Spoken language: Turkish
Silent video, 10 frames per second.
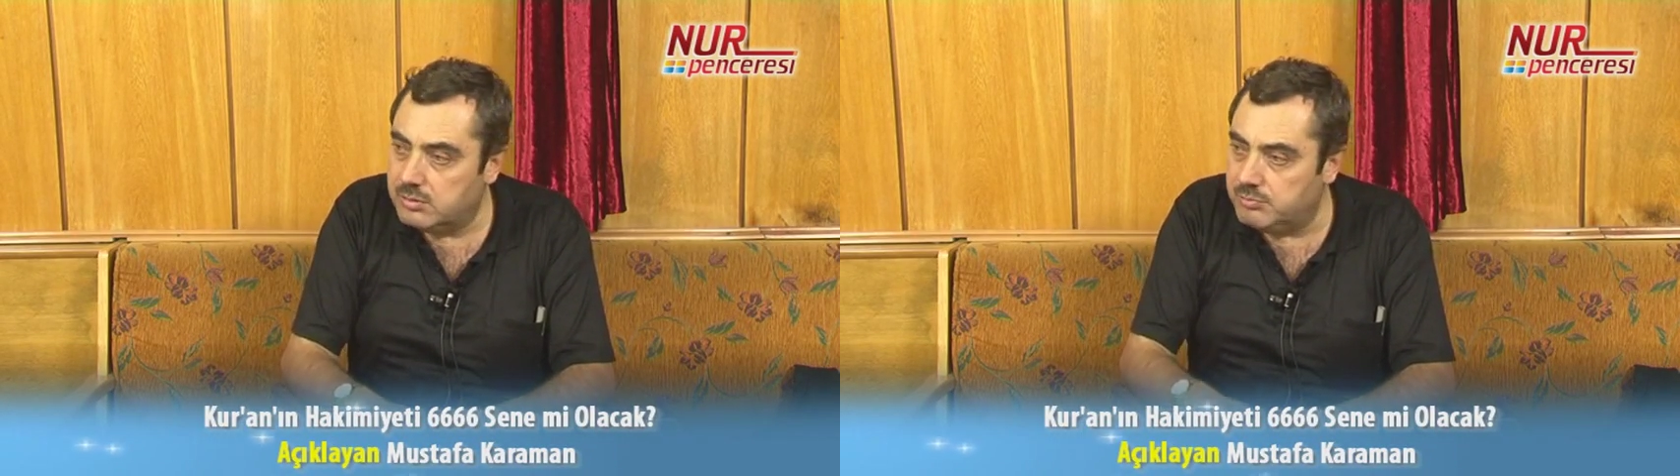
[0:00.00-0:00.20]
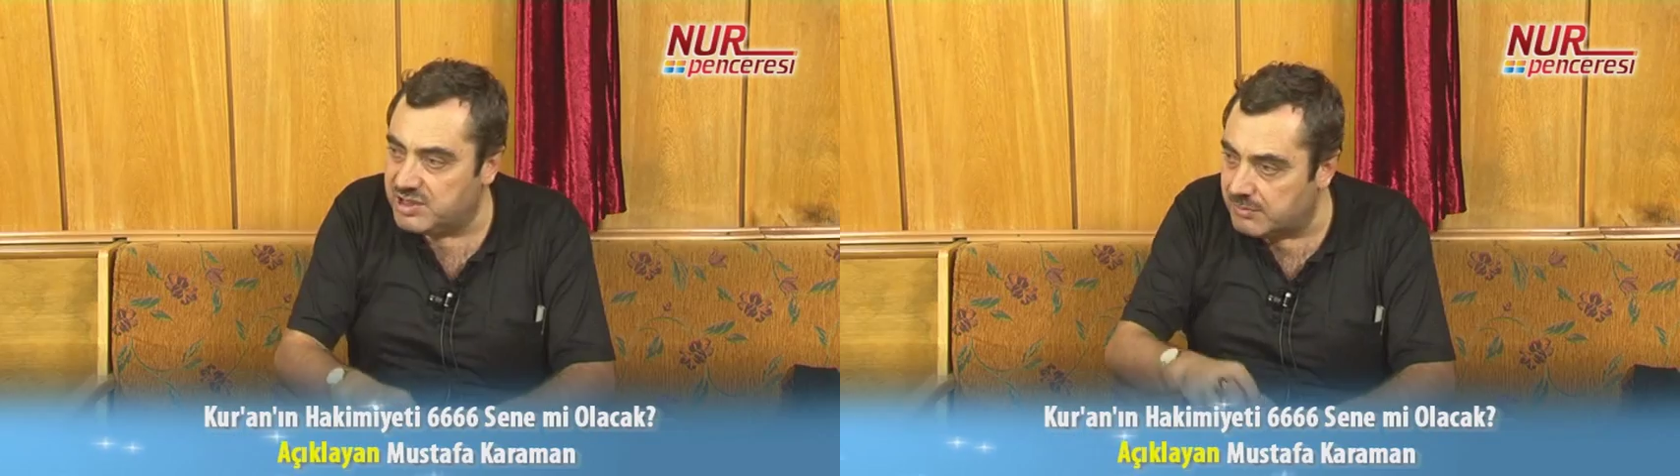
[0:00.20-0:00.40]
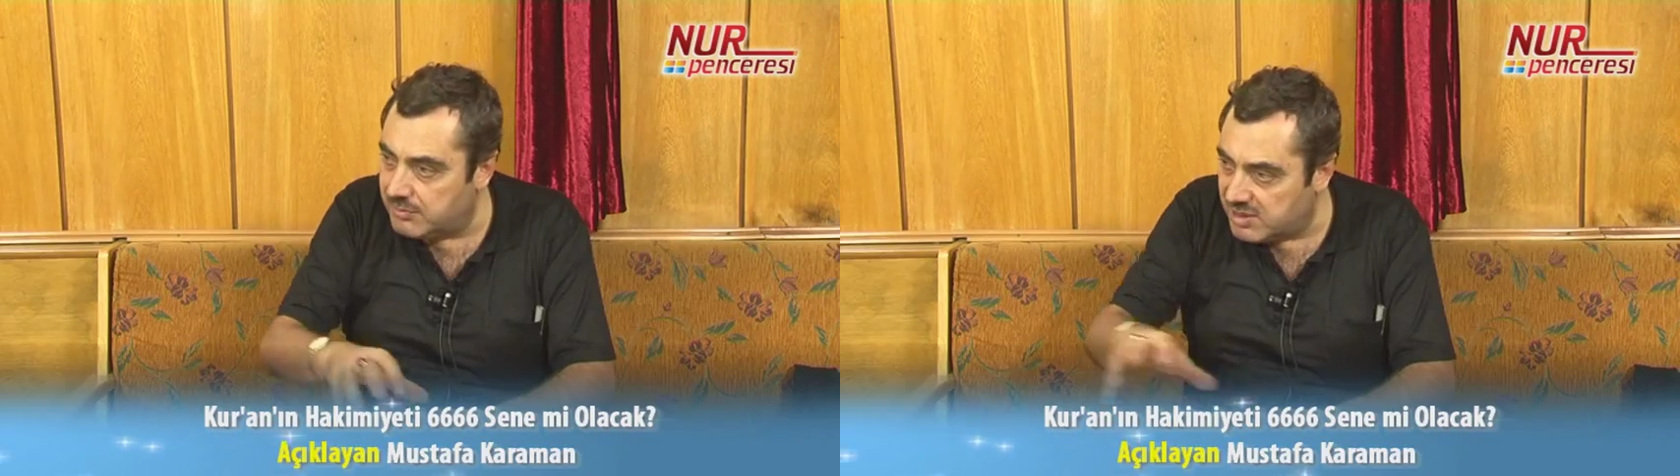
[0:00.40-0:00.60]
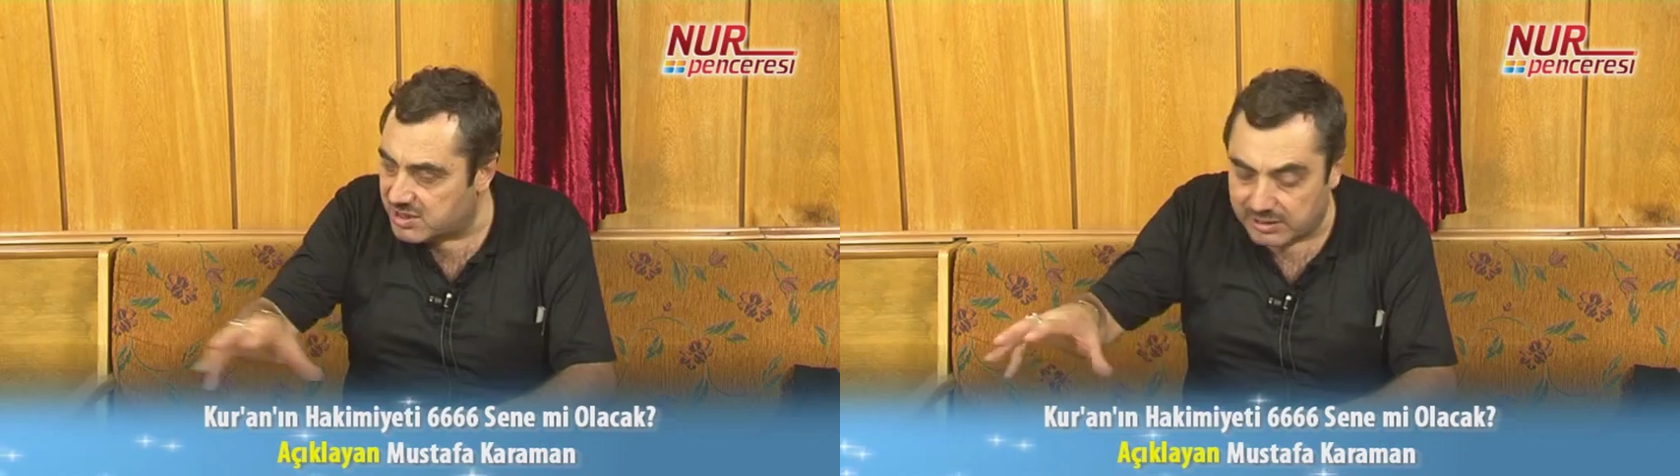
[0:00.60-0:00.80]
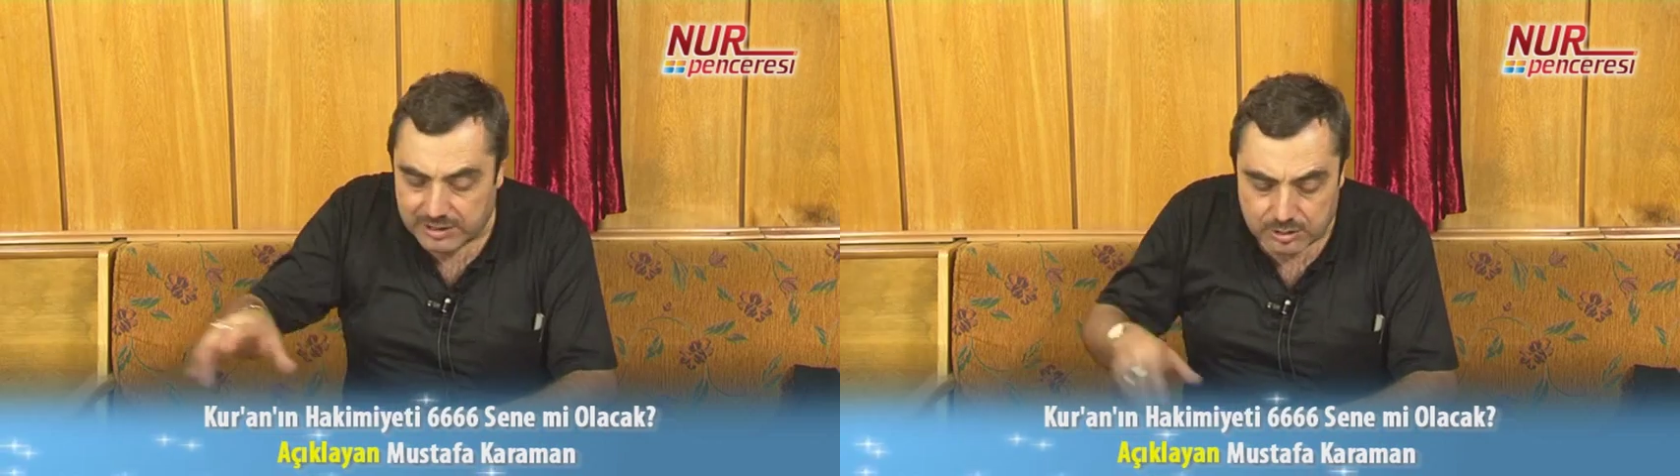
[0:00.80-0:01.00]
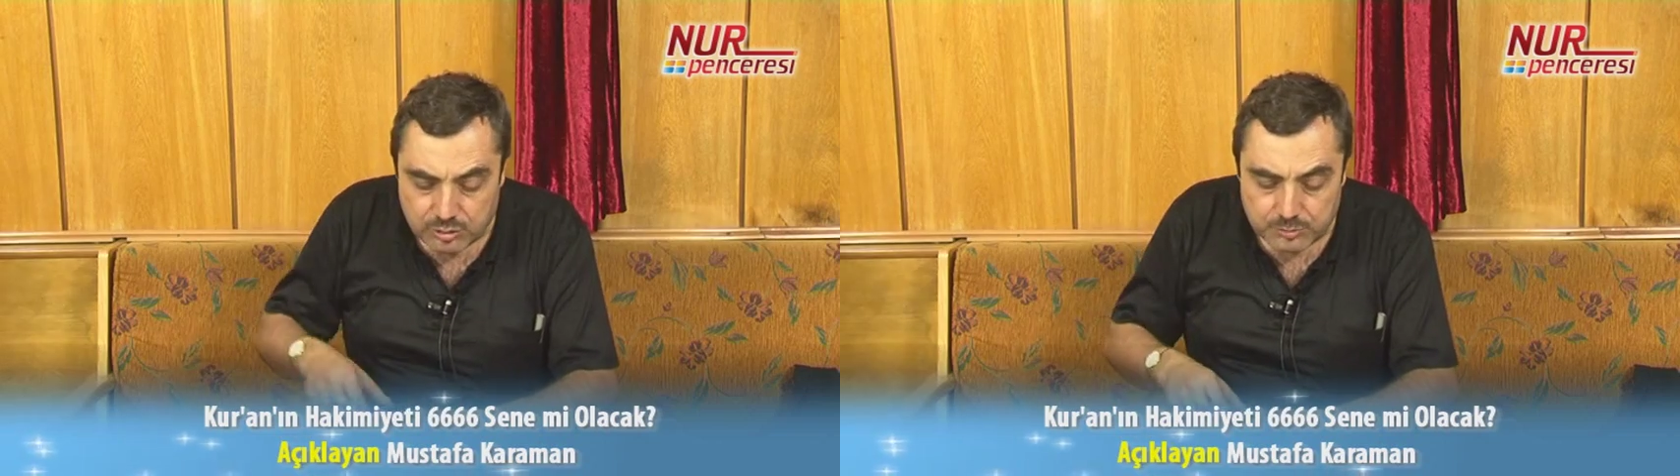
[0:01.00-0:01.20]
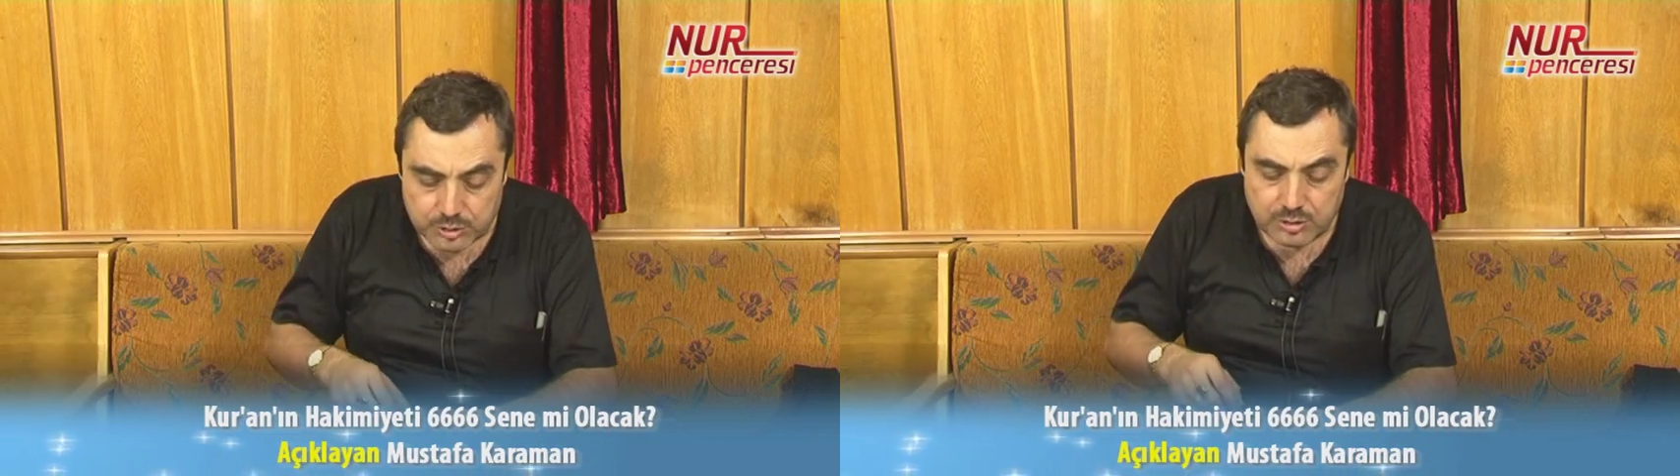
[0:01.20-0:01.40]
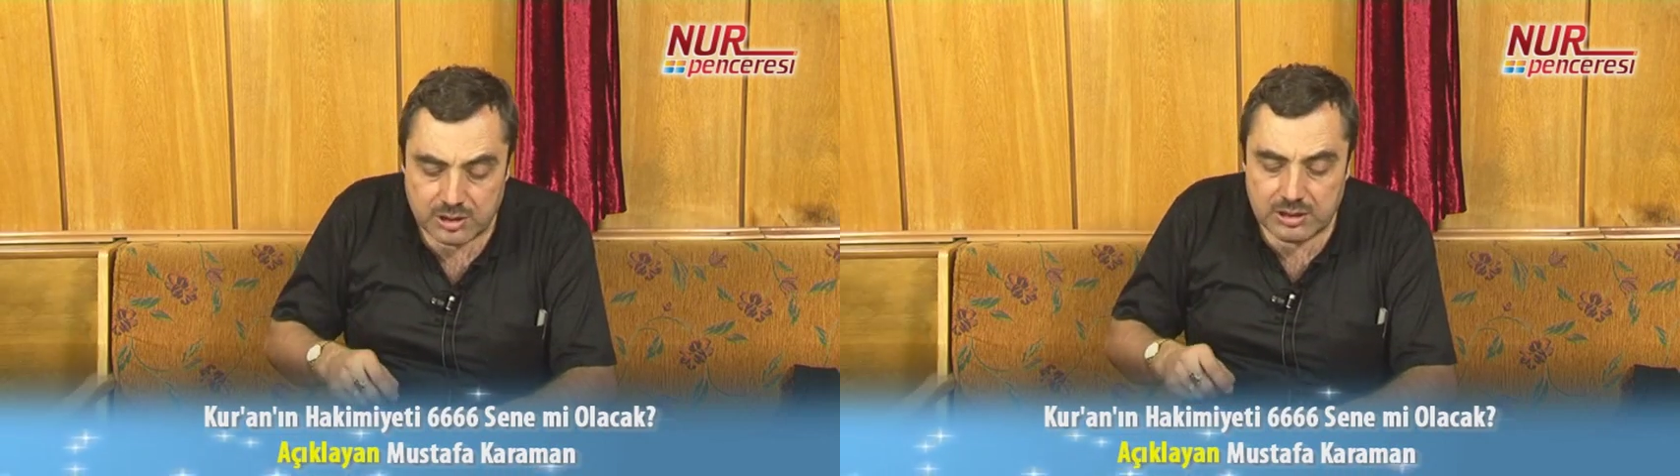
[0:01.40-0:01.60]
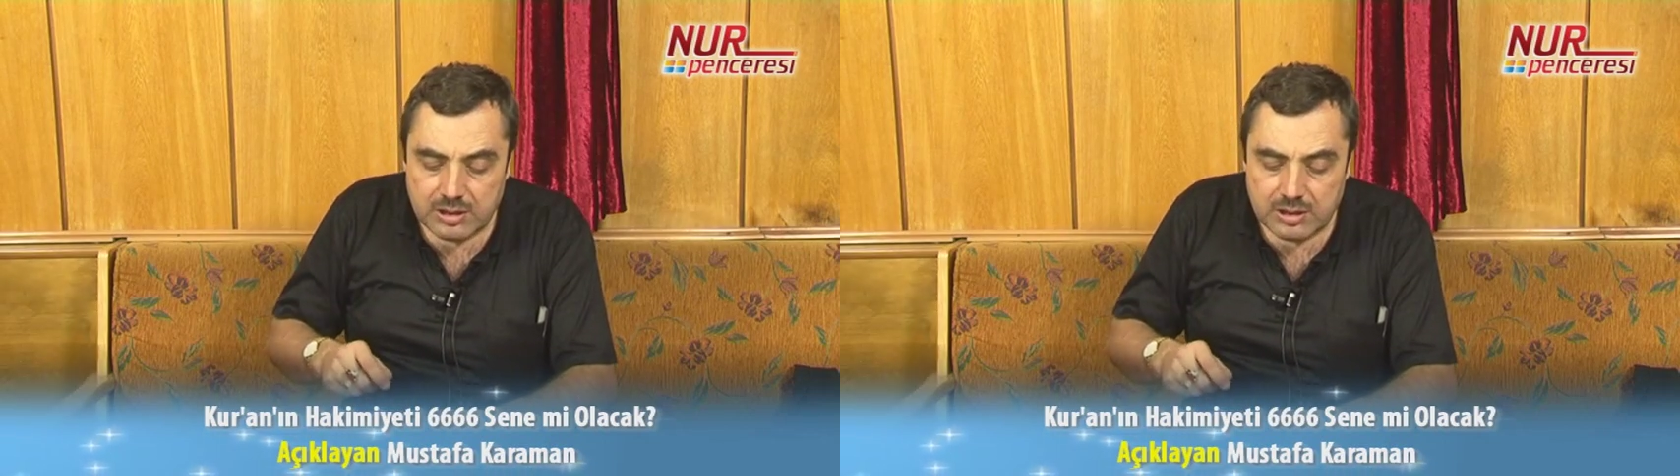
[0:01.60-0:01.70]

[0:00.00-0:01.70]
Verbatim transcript: bizim insanların ömrü,